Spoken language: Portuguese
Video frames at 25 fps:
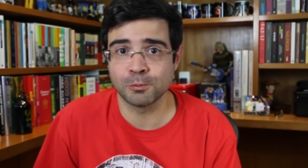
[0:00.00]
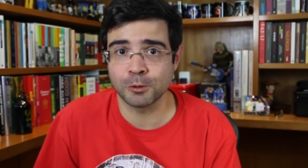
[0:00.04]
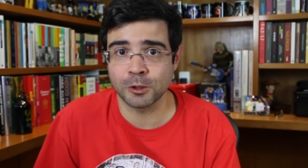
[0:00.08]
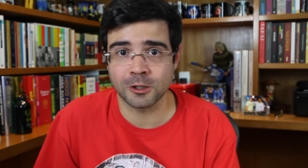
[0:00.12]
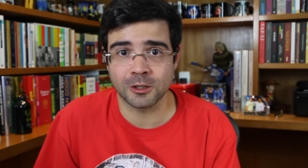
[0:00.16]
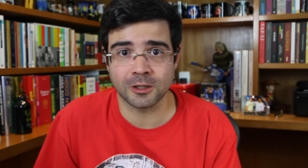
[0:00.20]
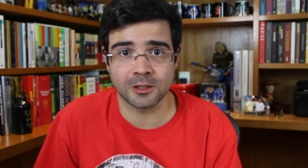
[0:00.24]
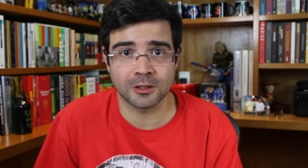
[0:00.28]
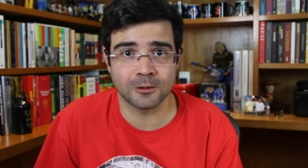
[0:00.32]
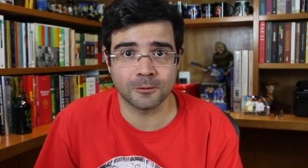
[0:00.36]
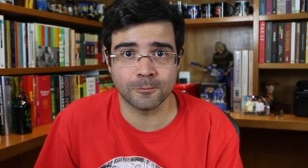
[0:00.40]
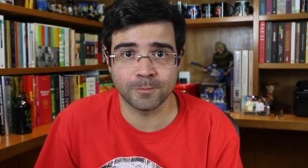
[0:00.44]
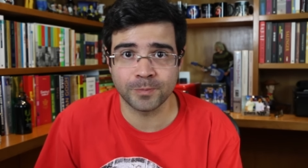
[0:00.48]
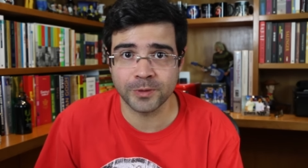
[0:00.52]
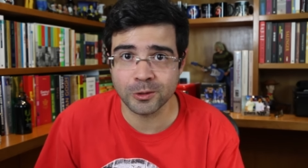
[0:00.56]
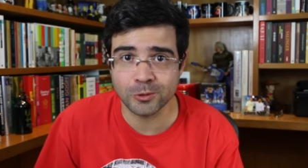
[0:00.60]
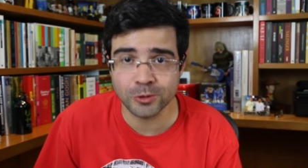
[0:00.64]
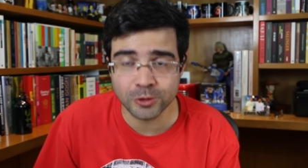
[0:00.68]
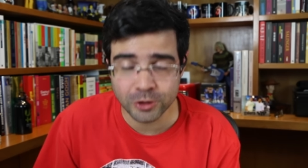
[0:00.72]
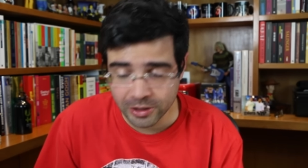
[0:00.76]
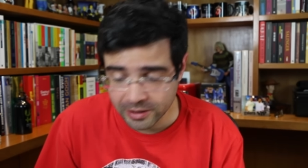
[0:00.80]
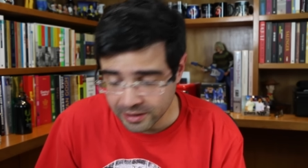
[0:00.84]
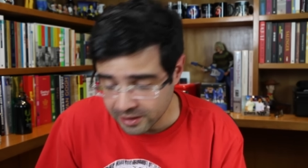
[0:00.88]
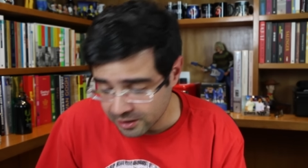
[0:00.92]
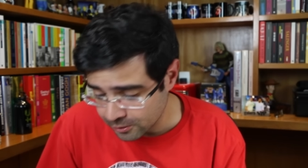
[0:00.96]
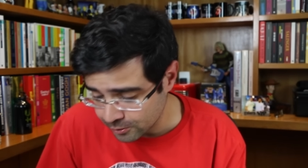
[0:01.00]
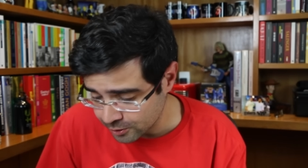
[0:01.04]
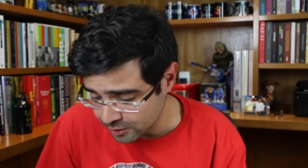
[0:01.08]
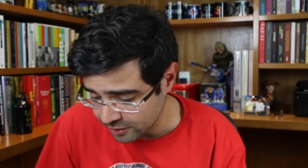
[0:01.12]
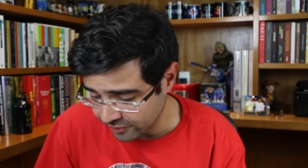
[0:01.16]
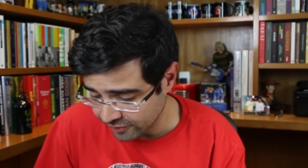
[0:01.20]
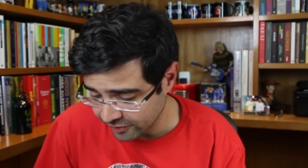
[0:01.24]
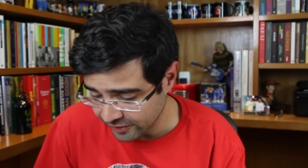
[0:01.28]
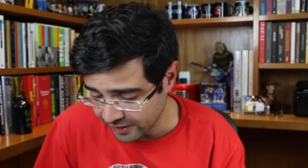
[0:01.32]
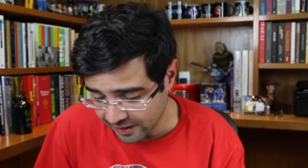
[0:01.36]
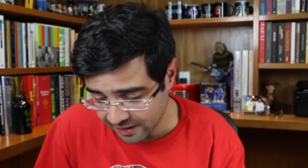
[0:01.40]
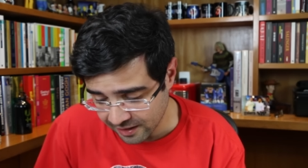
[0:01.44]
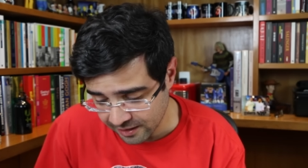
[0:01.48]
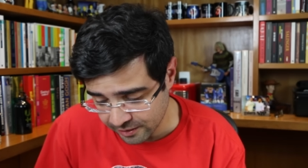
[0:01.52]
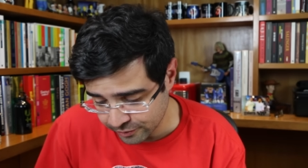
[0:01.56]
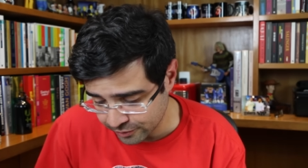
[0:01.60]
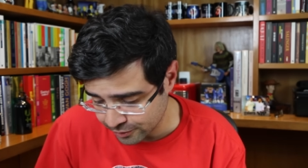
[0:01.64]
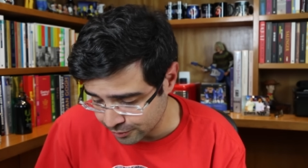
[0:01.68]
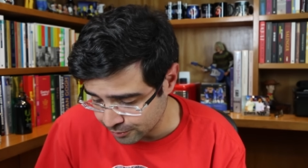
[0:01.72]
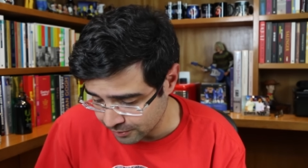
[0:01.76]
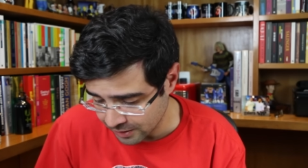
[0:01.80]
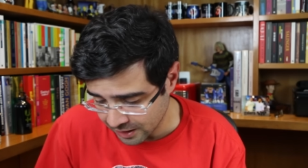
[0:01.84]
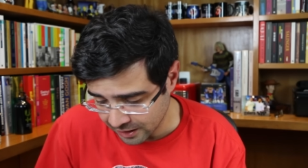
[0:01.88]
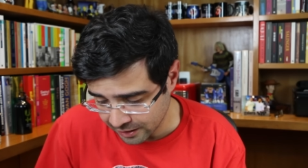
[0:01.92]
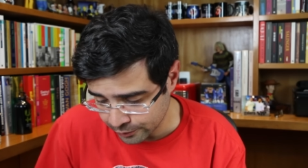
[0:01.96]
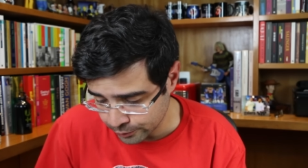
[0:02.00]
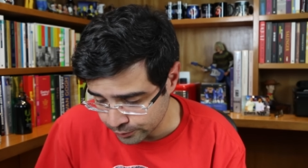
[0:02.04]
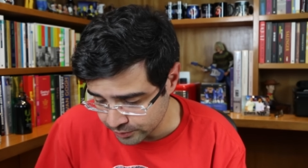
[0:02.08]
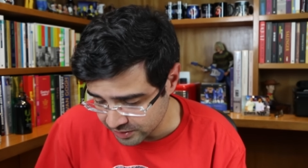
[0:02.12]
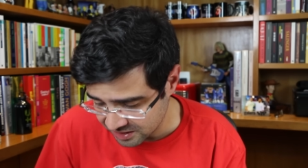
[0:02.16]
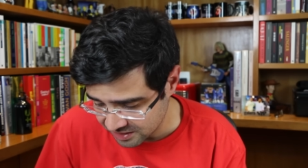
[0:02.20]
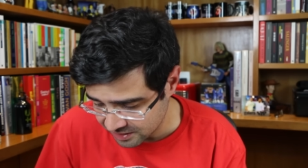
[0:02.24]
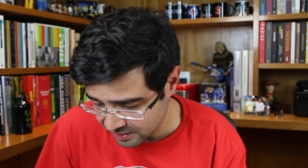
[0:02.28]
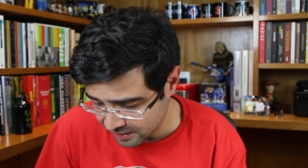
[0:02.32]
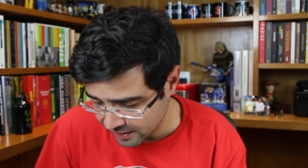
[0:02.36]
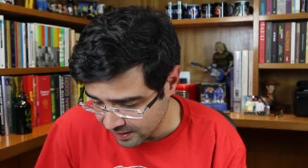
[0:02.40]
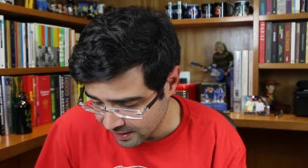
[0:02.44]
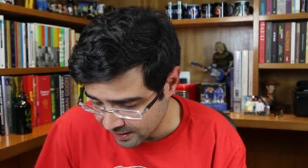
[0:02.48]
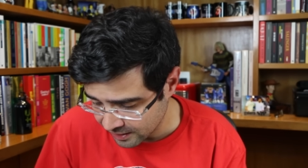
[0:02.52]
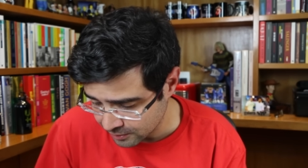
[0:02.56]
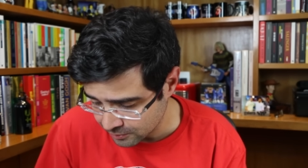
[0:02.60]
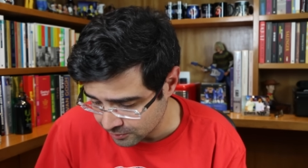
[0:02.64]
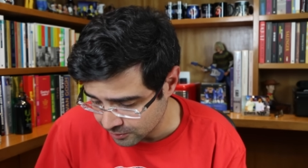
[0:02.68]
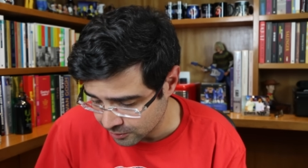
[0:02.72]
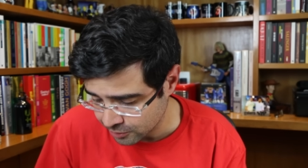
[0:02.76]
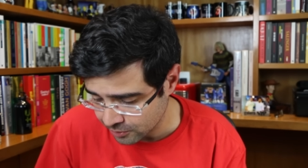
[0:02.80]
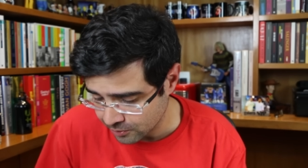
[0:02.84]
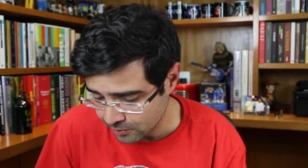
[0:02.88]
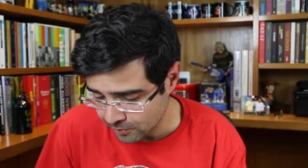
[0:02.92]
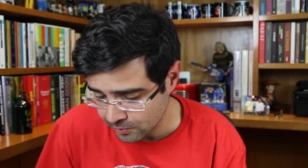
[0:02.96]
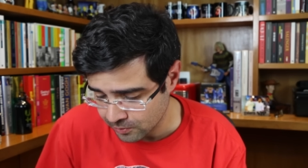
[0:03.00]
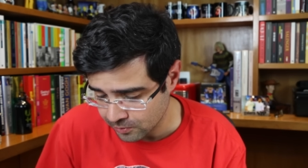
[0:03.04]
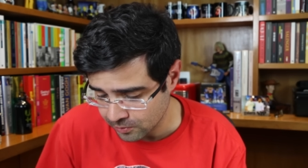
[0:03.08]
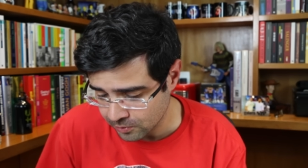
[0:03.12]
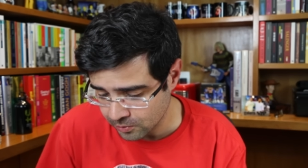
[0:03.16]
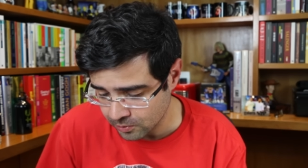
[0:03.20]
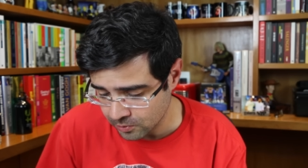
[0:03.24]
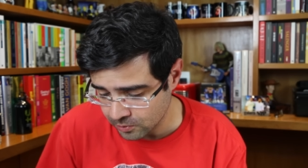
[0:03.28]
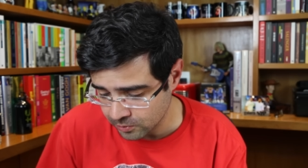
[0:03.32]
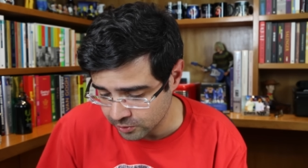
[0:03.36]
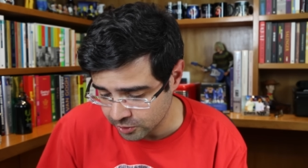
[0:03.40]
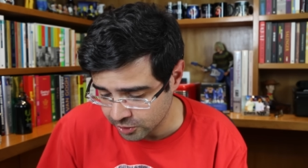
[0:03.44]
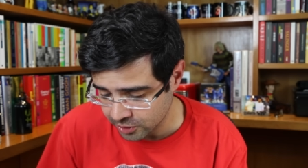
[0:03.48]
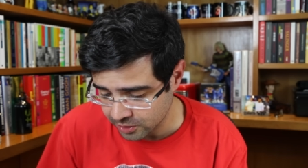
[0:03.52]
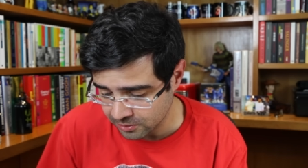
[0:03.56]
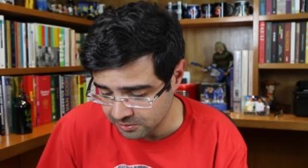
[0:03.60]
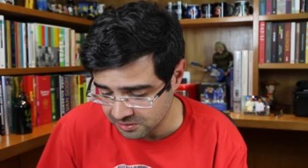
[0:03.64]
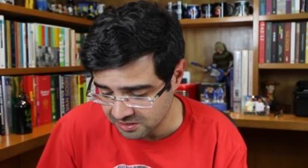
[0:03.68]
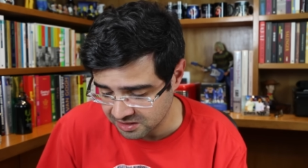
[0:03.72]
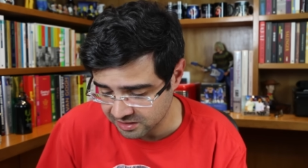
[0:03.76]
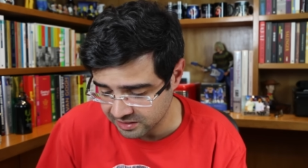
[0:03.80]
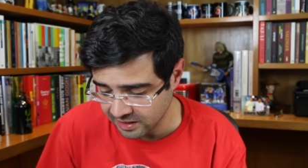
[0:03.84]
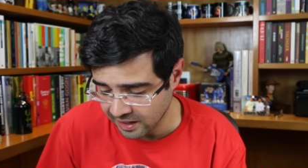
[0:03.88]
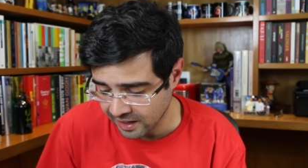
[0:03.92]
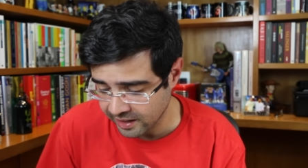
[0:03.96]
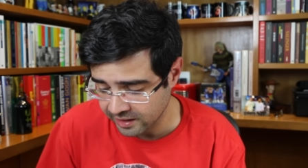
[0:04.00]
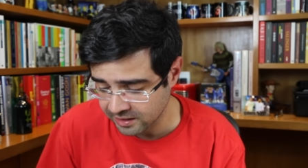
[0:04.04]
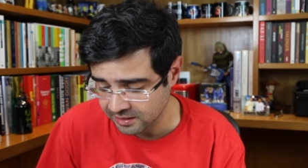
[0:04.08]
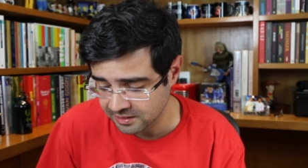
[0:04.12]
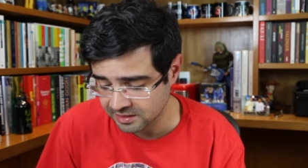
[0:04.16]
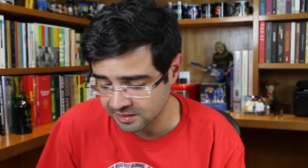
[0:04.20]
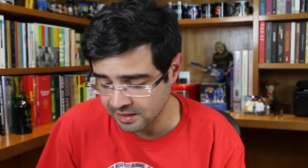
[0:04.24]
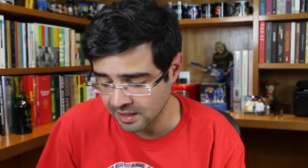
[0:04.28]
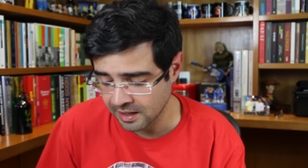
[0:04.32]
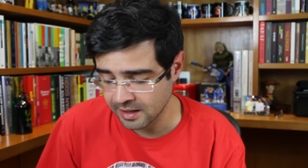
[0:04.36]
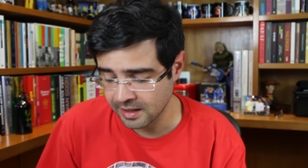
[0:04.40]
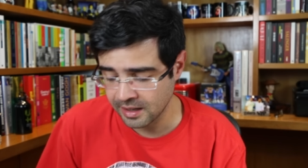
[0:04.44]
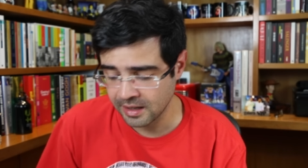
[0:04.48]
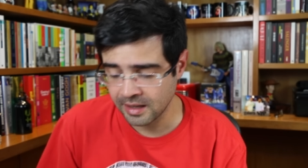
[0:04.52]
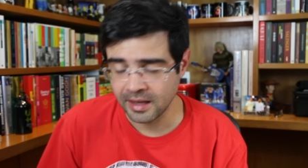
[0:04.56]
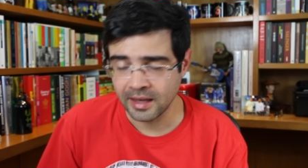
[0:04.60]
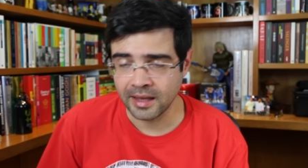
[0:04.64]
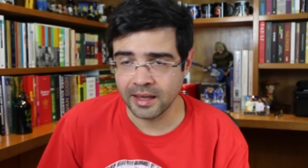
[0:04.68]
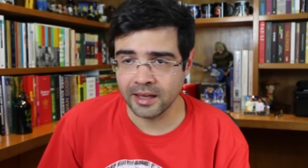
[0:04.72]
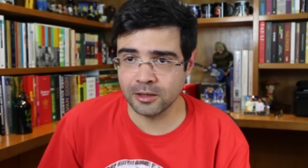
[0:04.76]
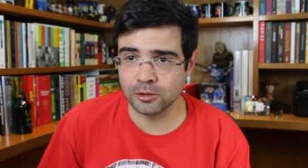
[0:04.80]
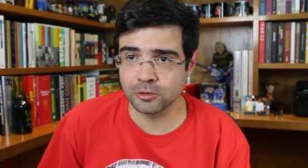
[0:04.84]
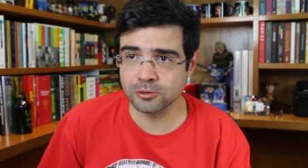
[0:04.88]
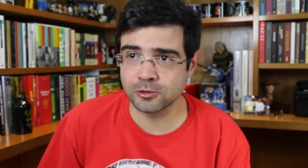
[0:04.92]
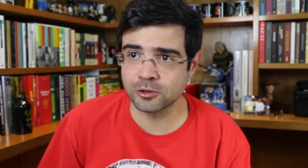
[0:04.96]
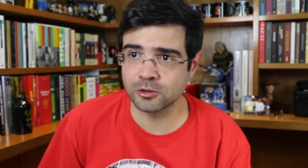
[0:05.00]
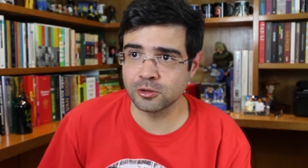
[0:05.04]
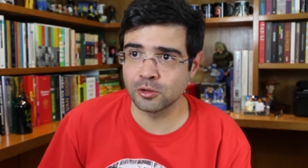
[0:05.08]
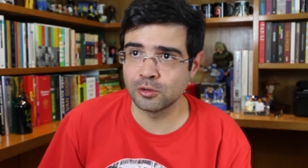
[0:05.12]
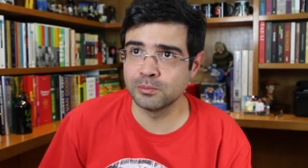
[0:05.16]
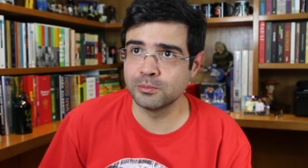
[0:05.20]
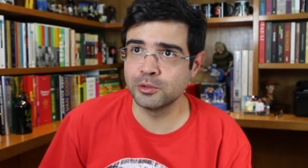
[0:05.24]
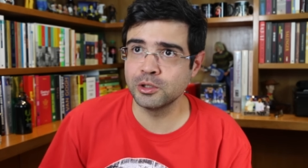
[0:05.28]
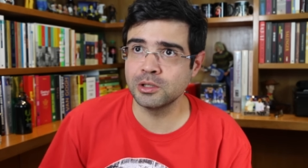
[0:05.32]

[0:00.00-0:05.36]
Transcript: porque os gringos ficavam alucinados com o Chico Sainz é um som